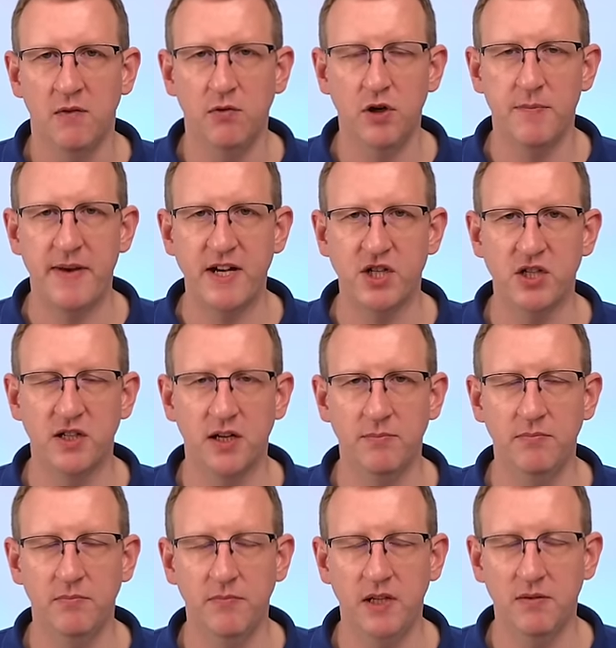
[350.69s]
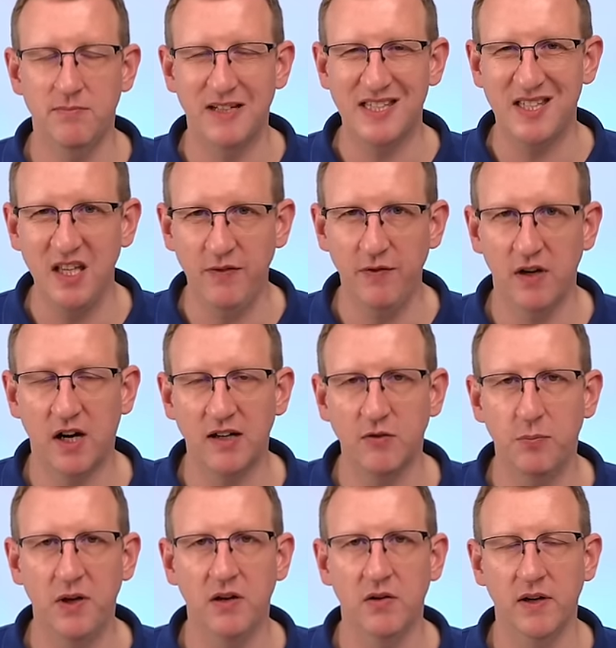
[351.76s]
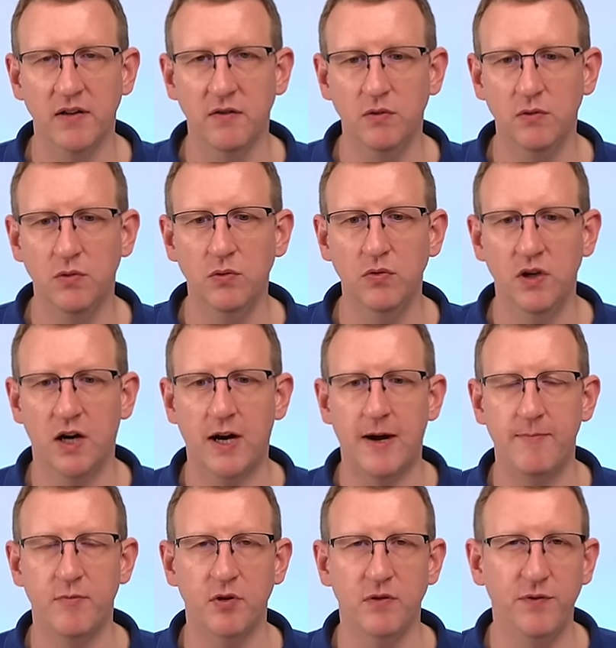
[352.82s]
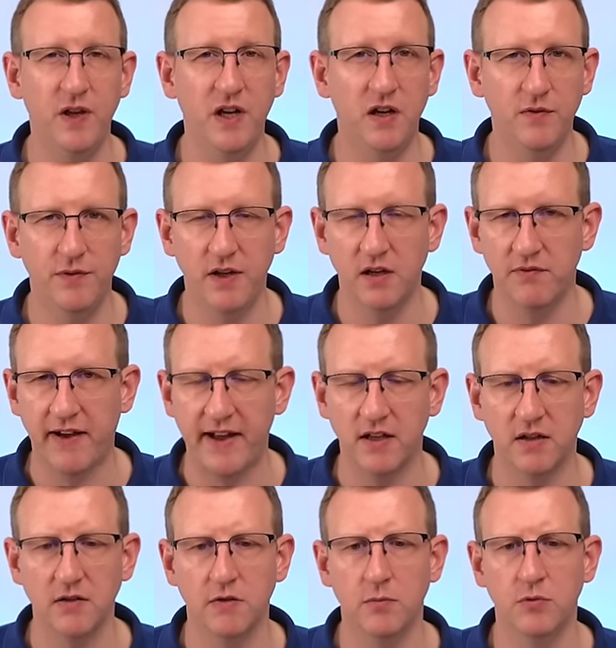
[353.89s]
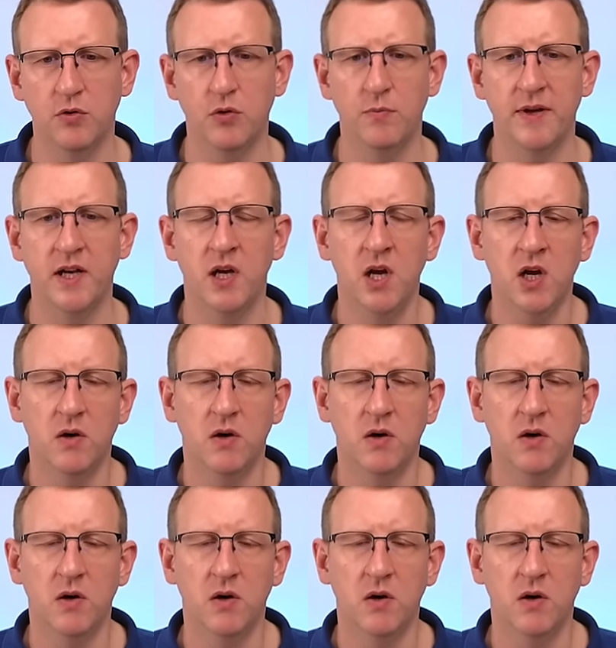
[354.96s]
wo die Menschen dann mit massiven Gasbildungen zu tun haben und vielen, vielen weiteren Symptomen.